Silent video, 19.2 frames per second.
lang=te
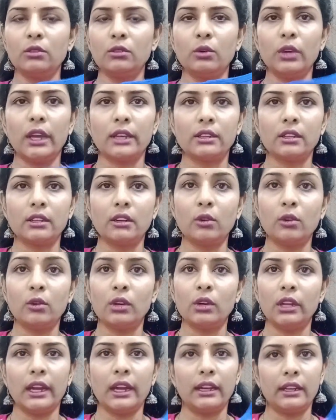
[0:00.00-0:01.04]
సో యాక్చువల్గా
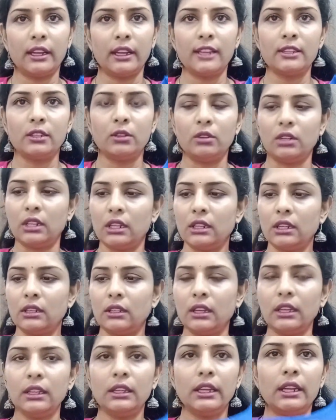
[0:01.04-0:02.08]
కొన్ని అటాచ్డ్ ఉంటాయి
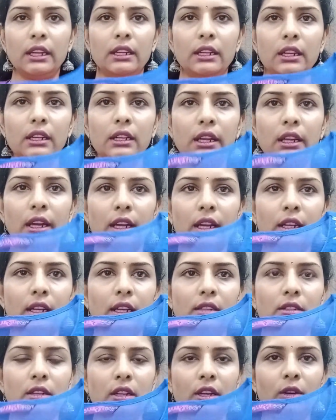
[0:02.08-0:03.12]
కదా ఇది ఏంటంటే
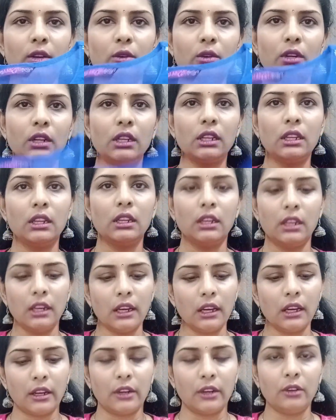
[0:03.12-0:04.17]
అటాచ్ లేకుండా
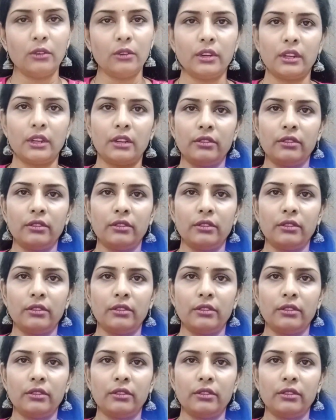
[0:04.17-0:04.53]
రెండు వేరే